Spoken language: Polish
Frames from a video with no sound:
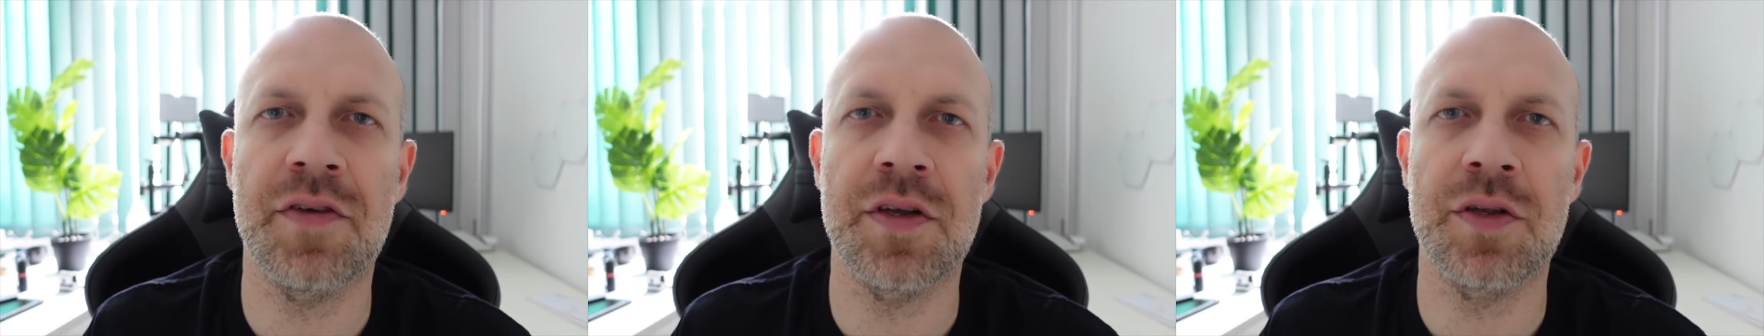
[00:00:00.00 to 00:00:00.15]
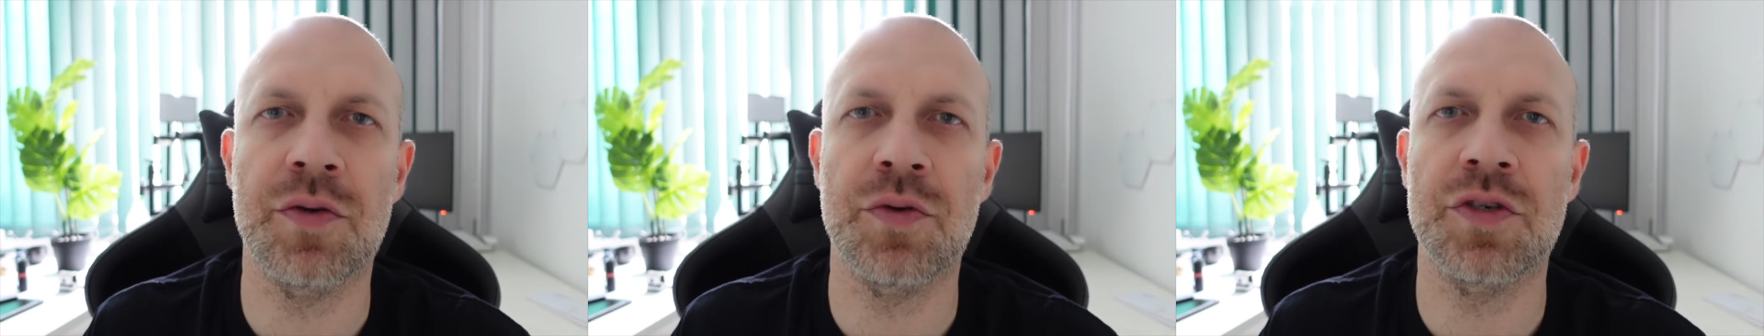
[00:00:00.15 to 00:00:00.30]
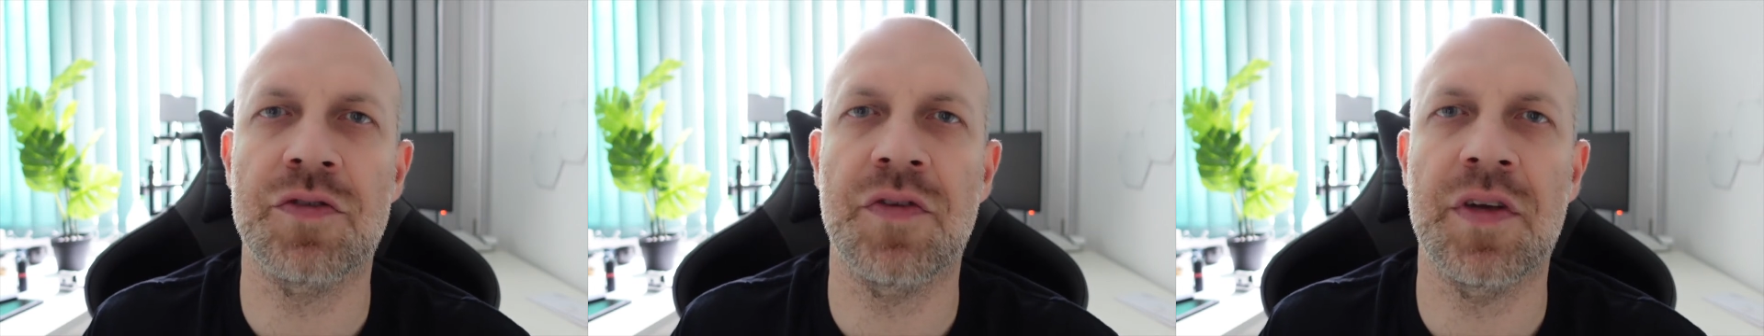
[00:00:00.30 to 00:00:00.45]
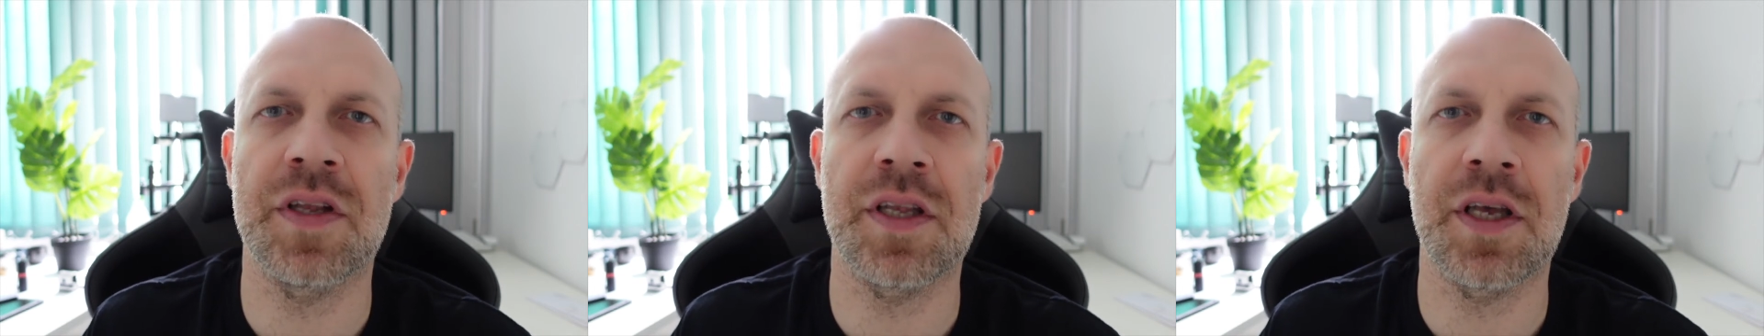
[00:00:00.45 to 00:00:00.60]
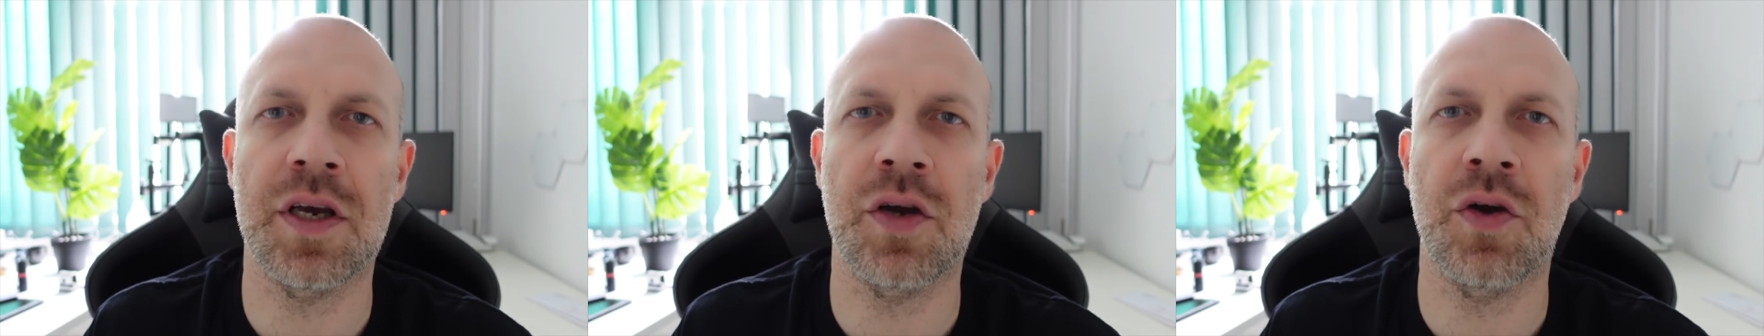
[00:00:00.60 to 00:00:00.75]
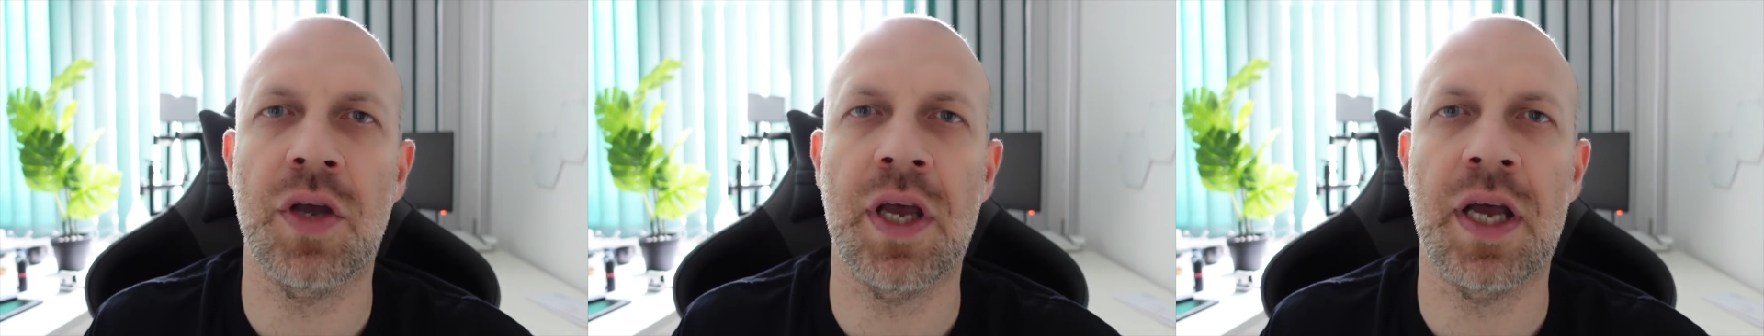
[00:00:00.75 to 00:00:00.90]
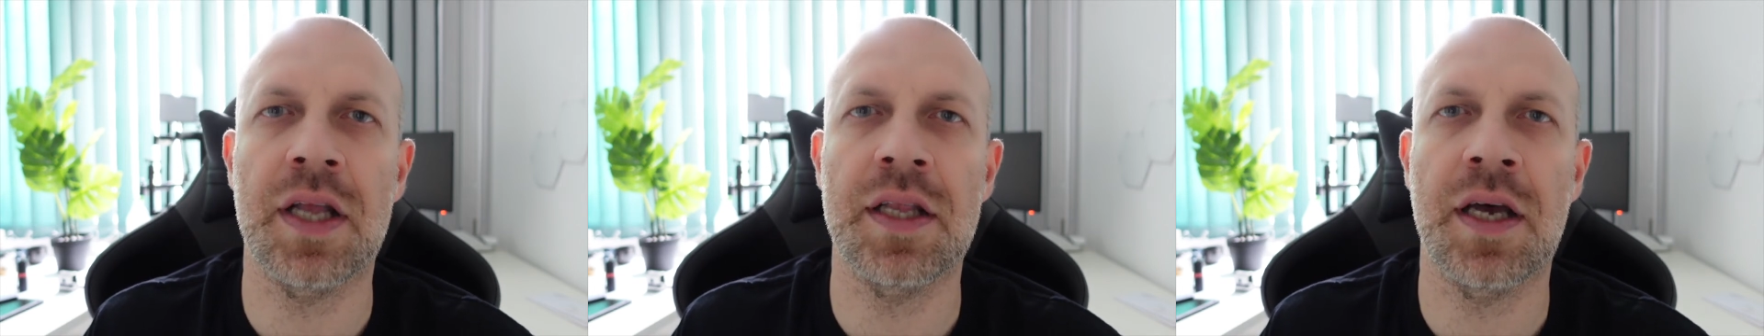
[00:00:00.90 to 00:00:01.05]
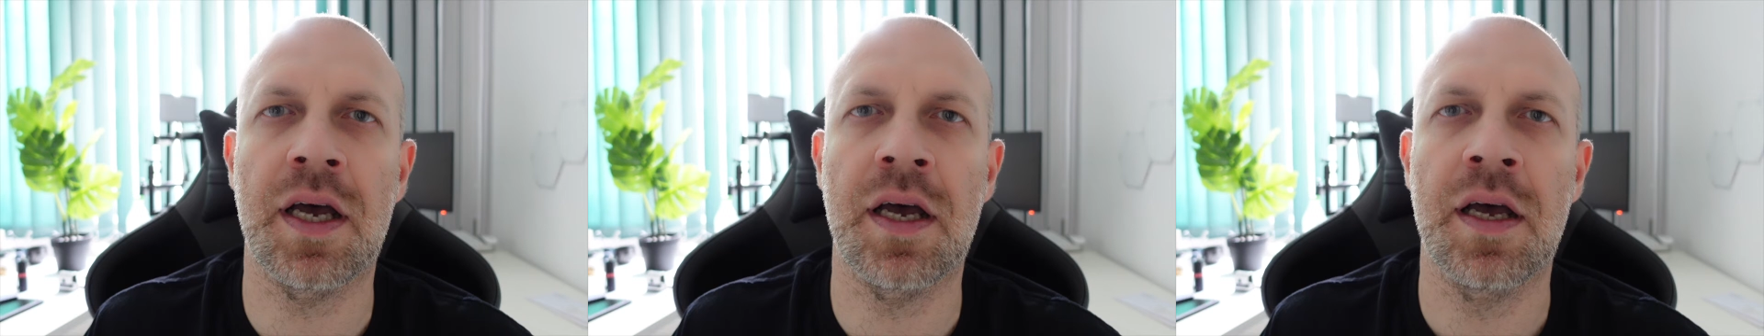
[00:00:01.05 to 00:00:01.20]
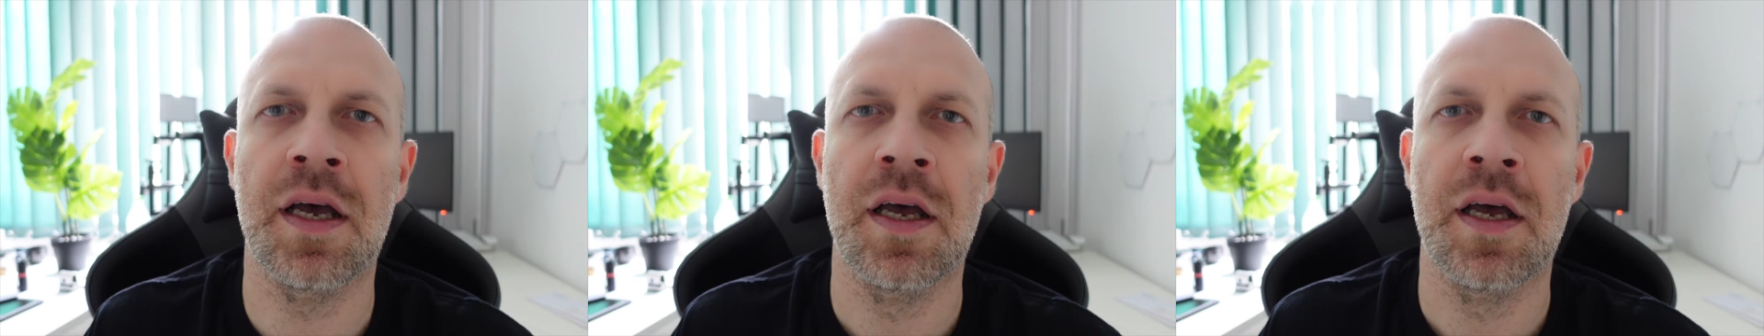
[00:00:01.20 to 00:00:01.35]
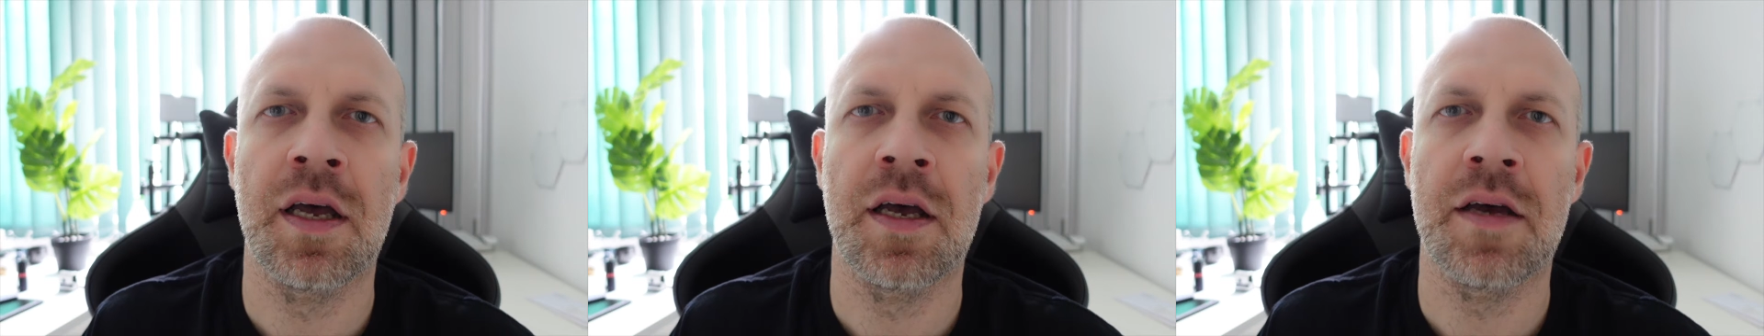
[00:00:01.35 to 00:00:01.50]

według świętego Jana